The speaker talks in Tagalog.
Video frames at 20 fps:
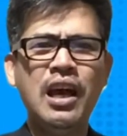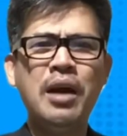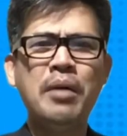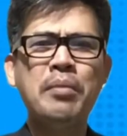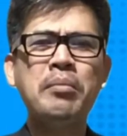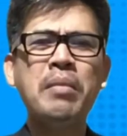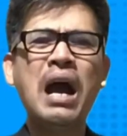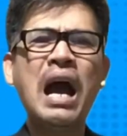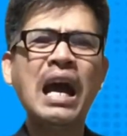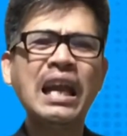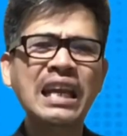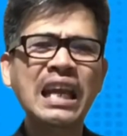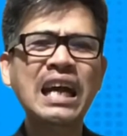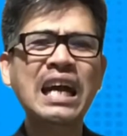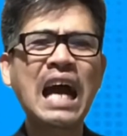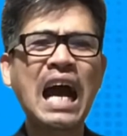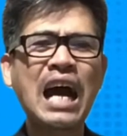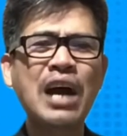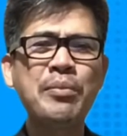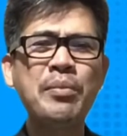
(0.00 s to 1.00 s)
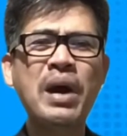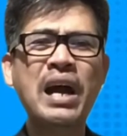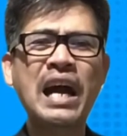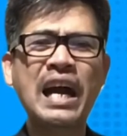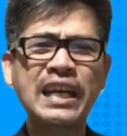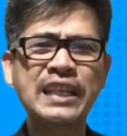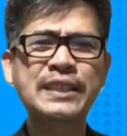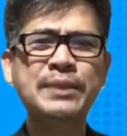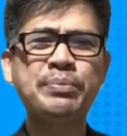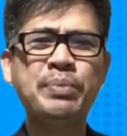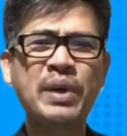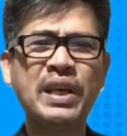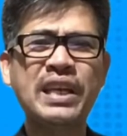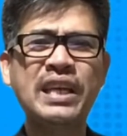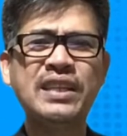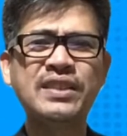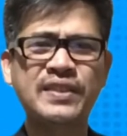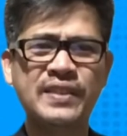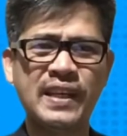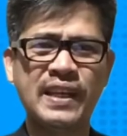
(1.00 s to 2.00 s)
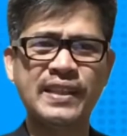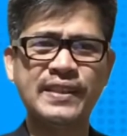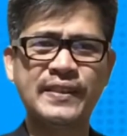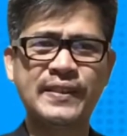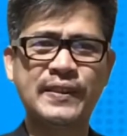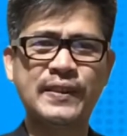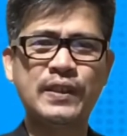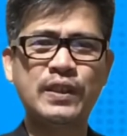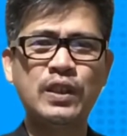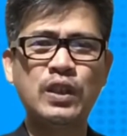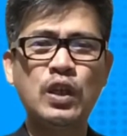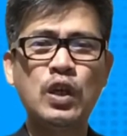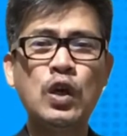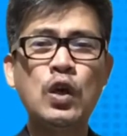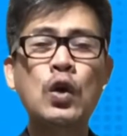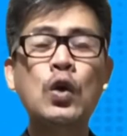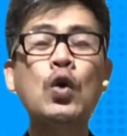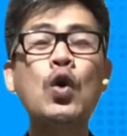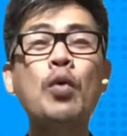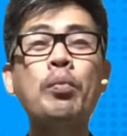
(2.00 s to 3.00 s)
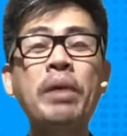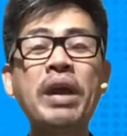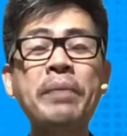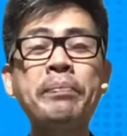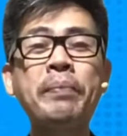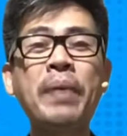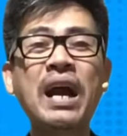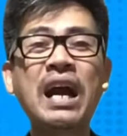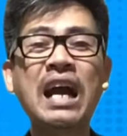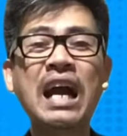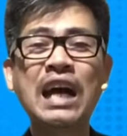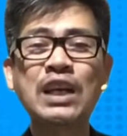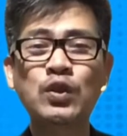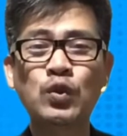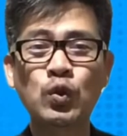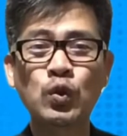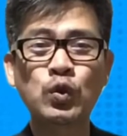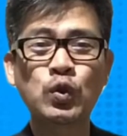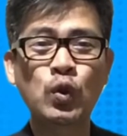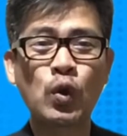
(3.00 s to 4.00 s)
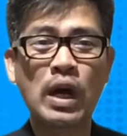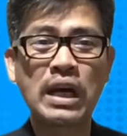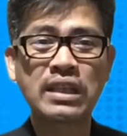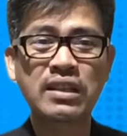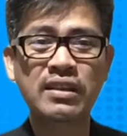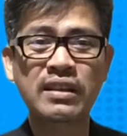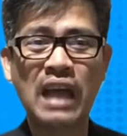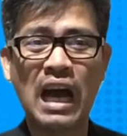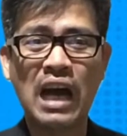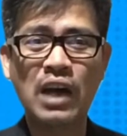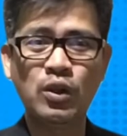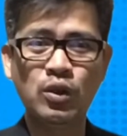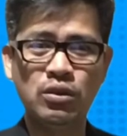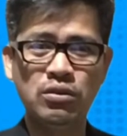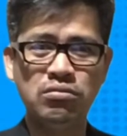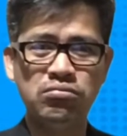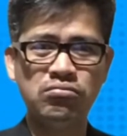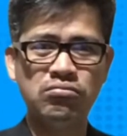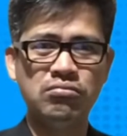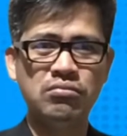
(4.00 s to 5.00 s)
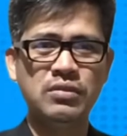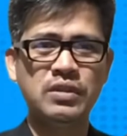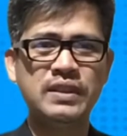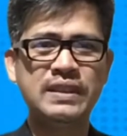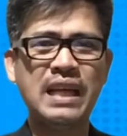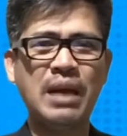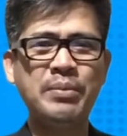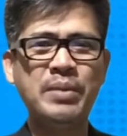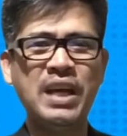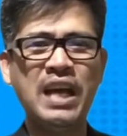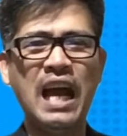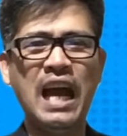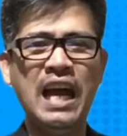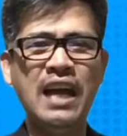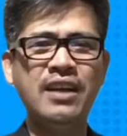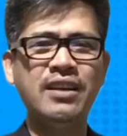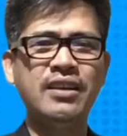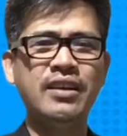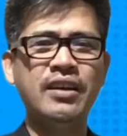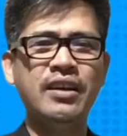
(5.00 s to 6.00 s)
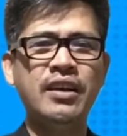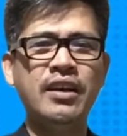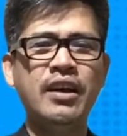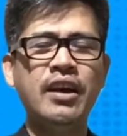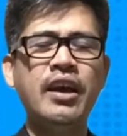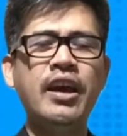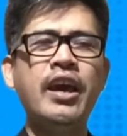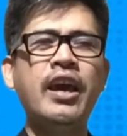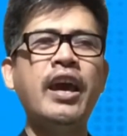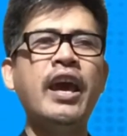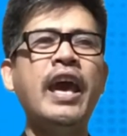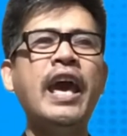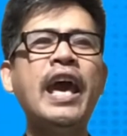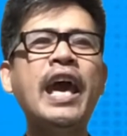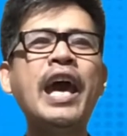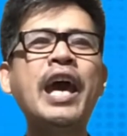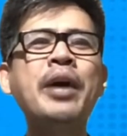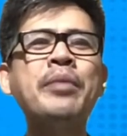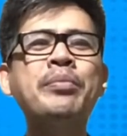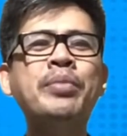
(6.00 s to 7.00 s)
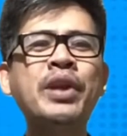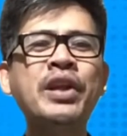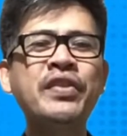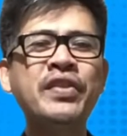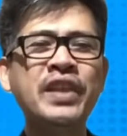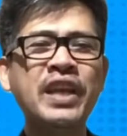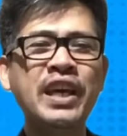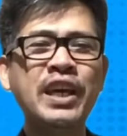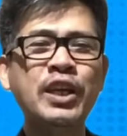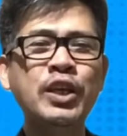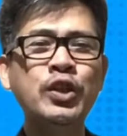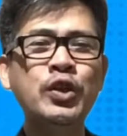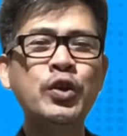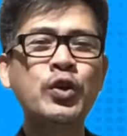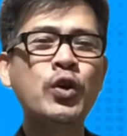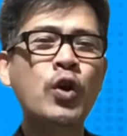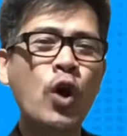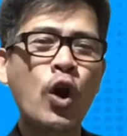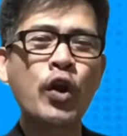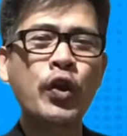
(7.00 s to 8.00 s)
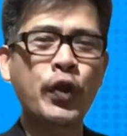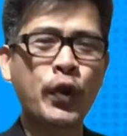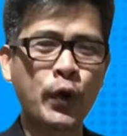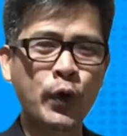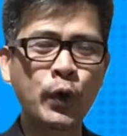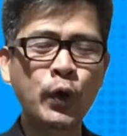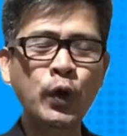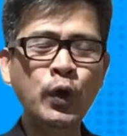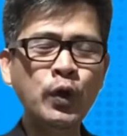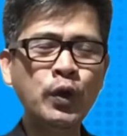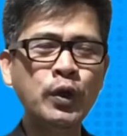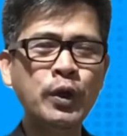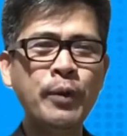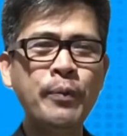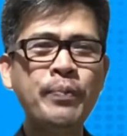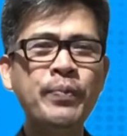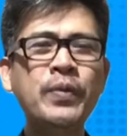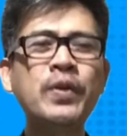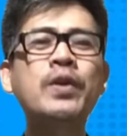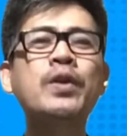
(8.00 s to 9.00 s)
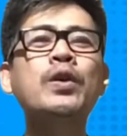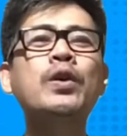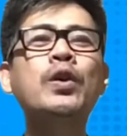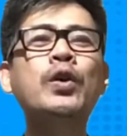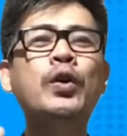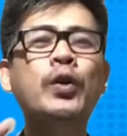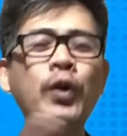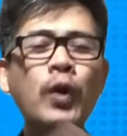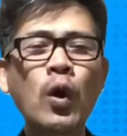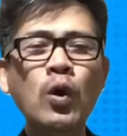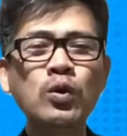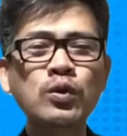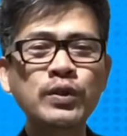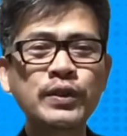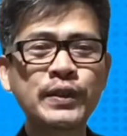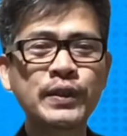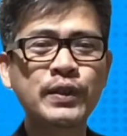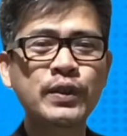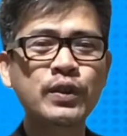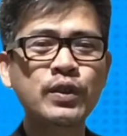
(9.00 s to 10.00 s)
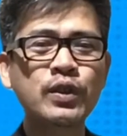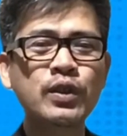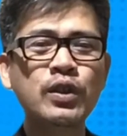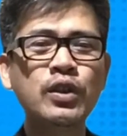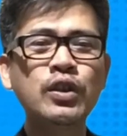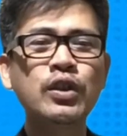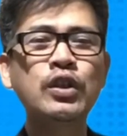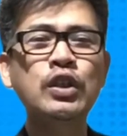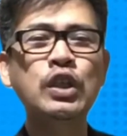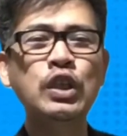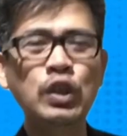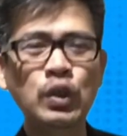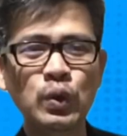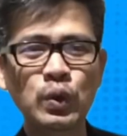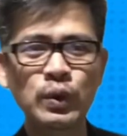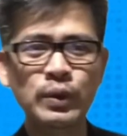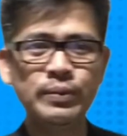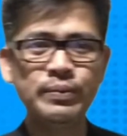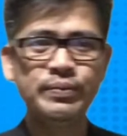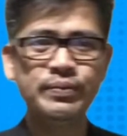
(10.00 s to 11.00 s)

Mahalaga ang mga experiences kung may pagkatuto ang tao. Sabi nga, everything you go through grows you.